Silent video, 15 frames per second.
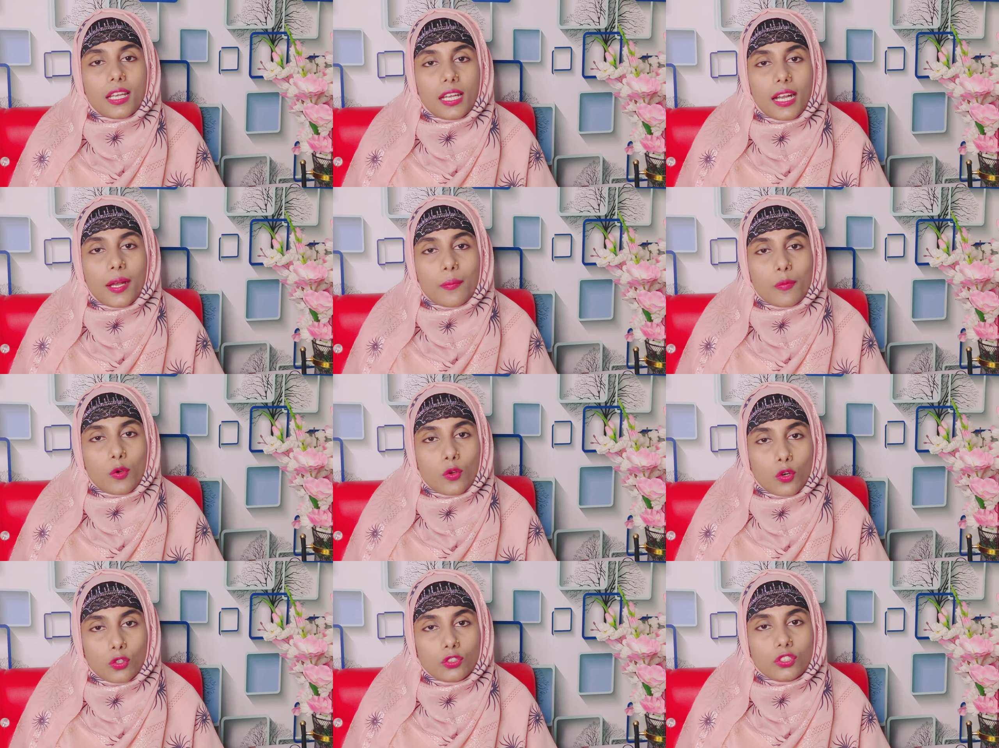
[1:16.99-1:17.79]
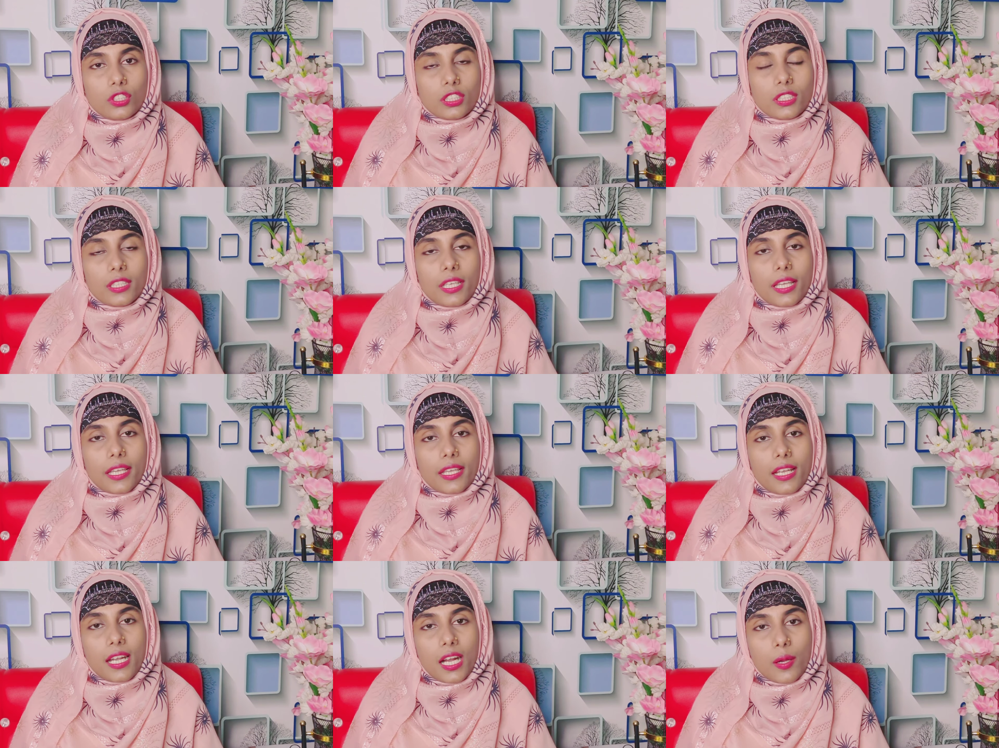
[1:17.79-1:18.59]
ঘাম গ্রন্থি
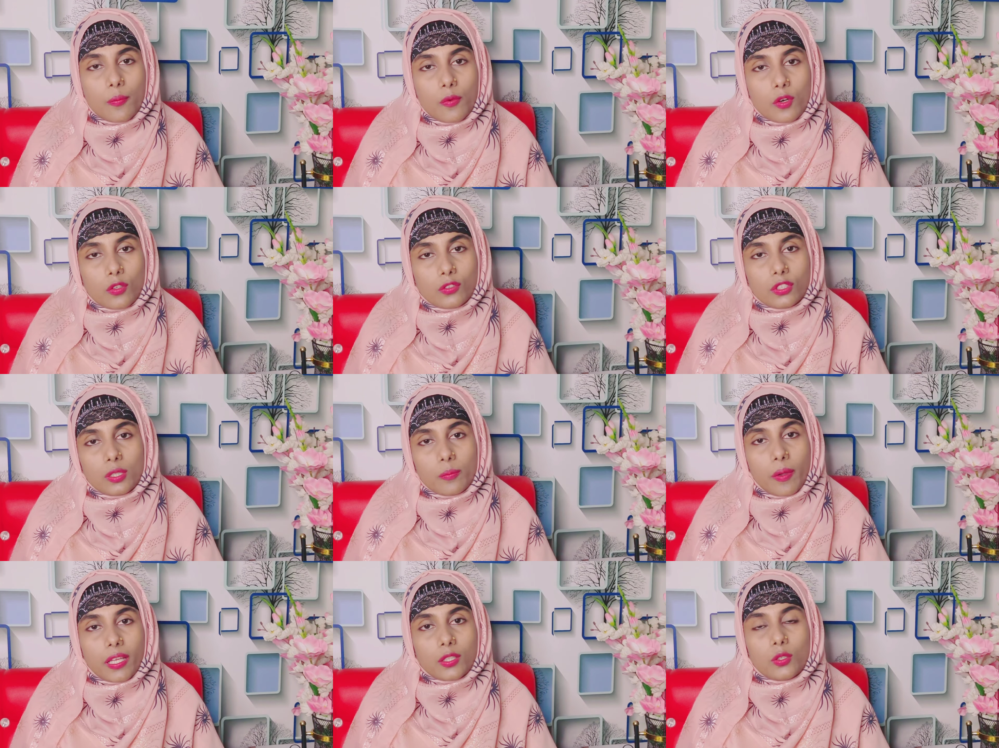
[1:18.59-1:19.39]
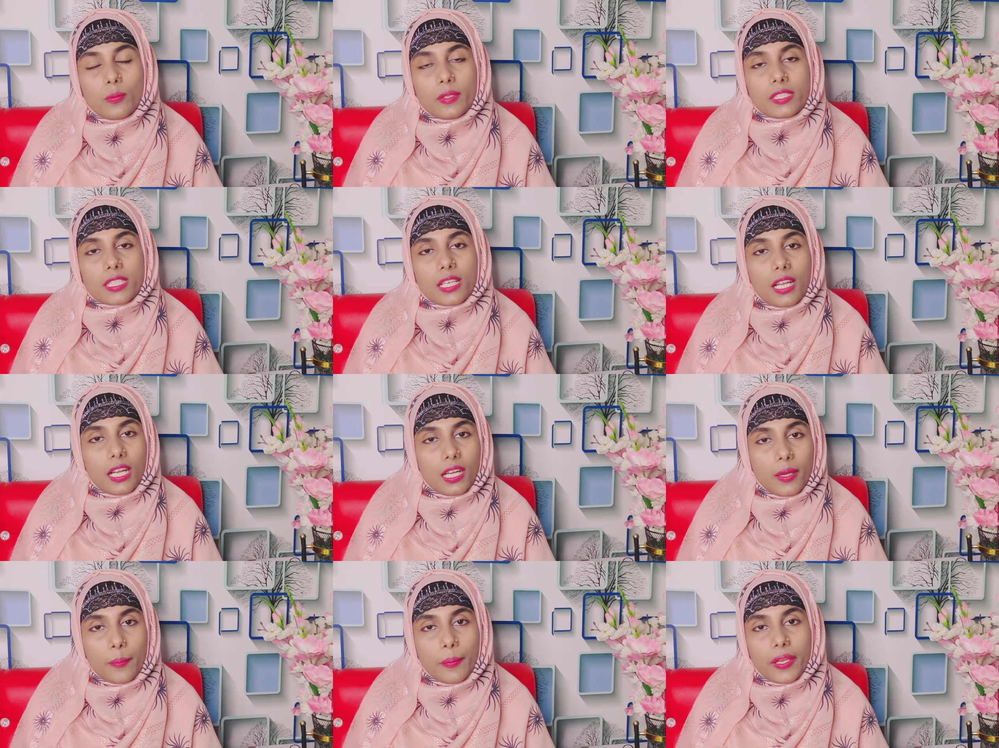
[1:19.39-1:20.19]
এই ঘাম গ্রন্থির মাধ্যমে যে
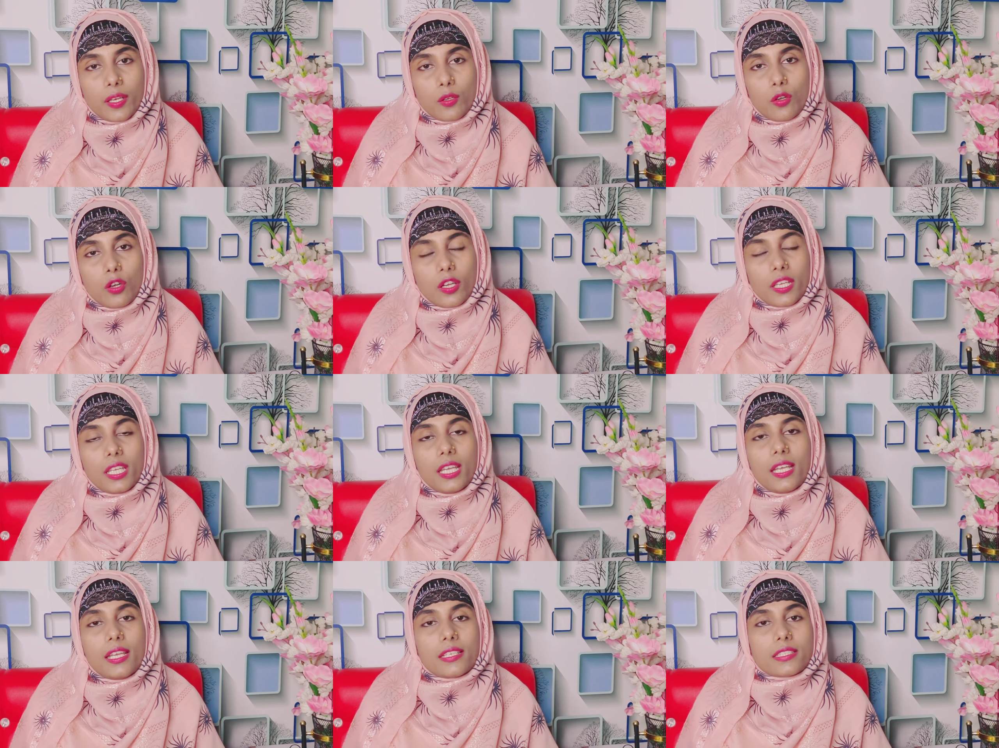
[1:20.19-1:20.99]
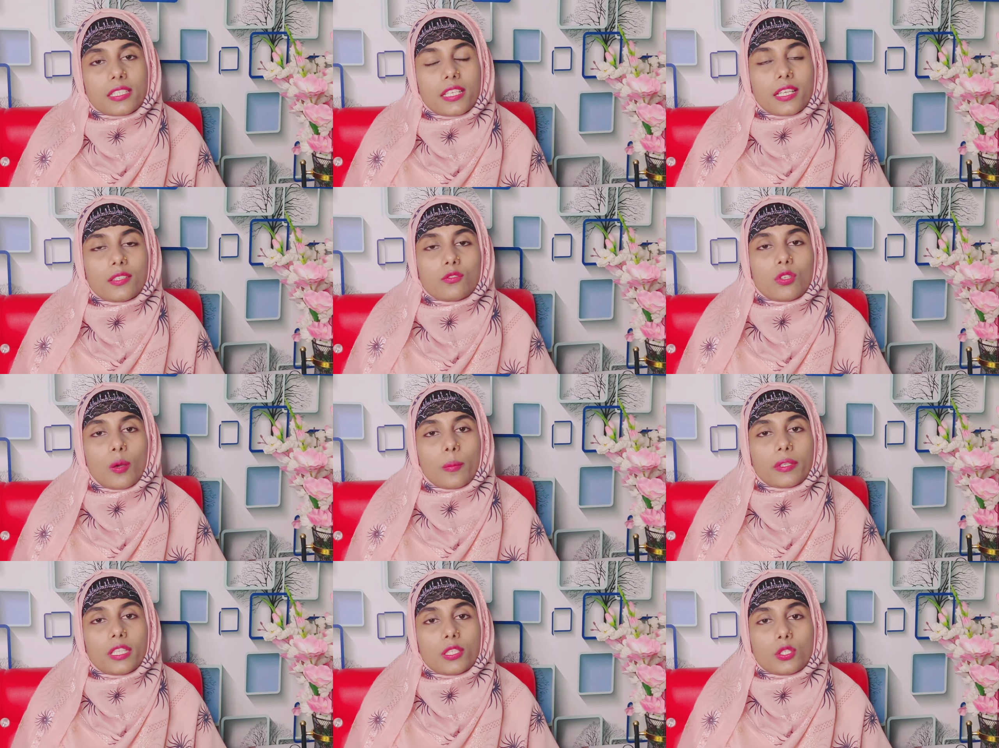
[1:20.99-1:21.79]
ঘাম বের হয় সেটা কিন্তু
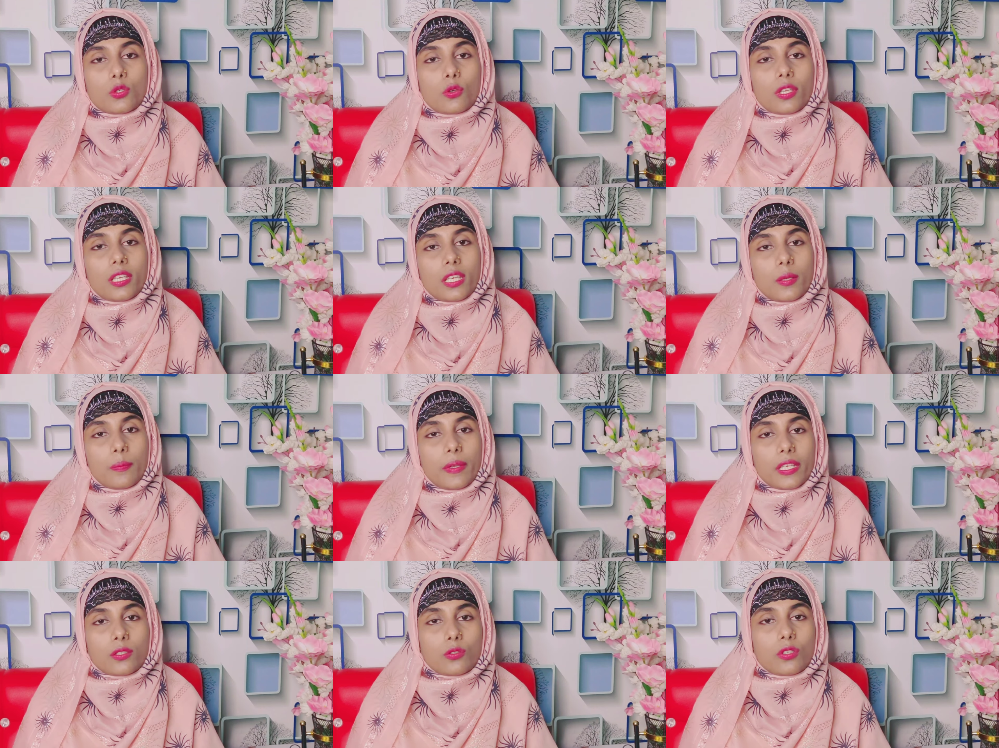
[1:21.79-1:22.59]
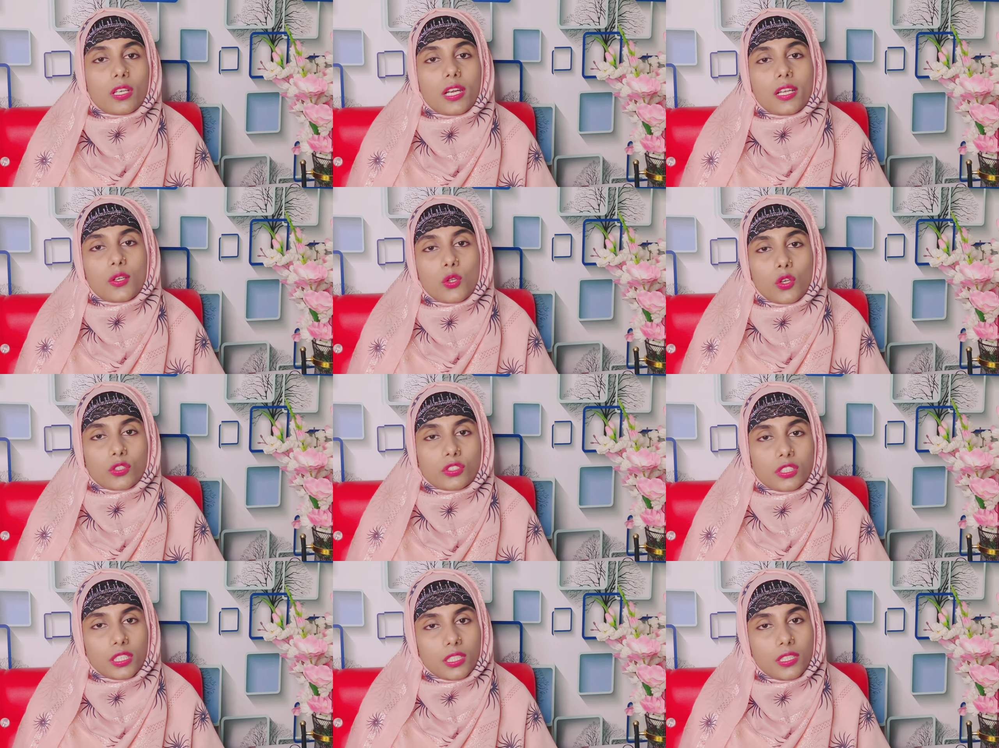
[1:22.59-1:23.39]
আমাদের শরীরের ভেতরকার
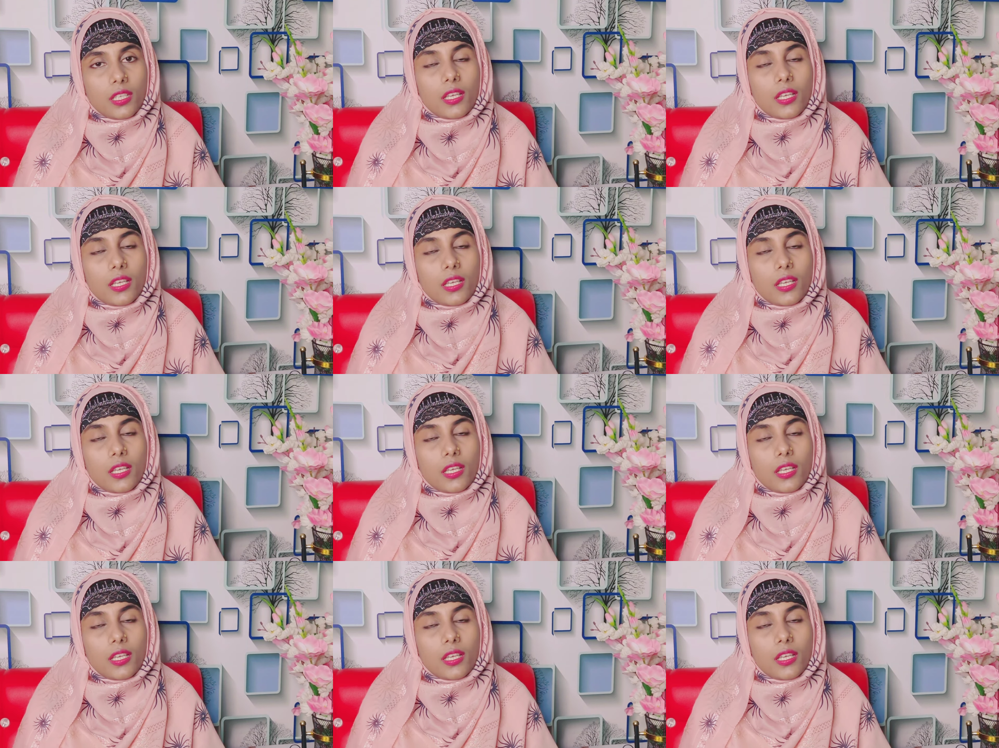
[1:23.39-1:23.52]
টক্সিন